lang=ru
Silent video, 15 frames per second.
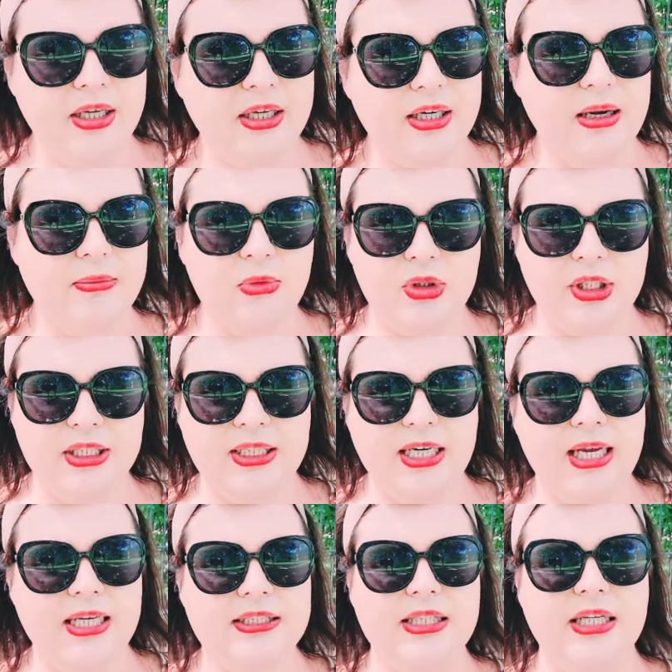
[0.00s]
Кому-то
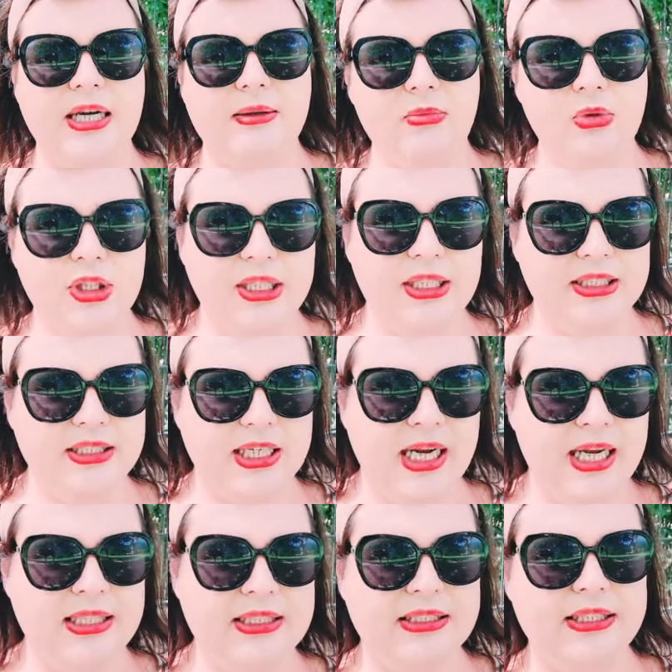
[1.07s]
нравится, кому-то не
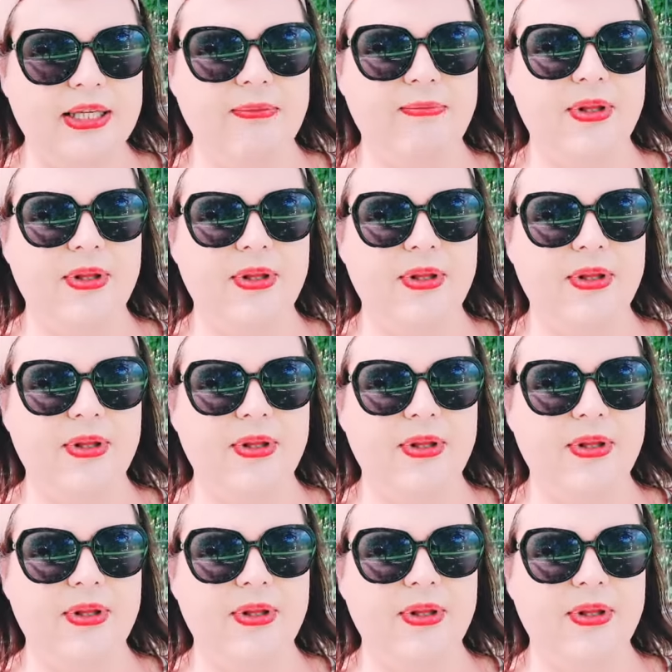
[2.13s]
нравится.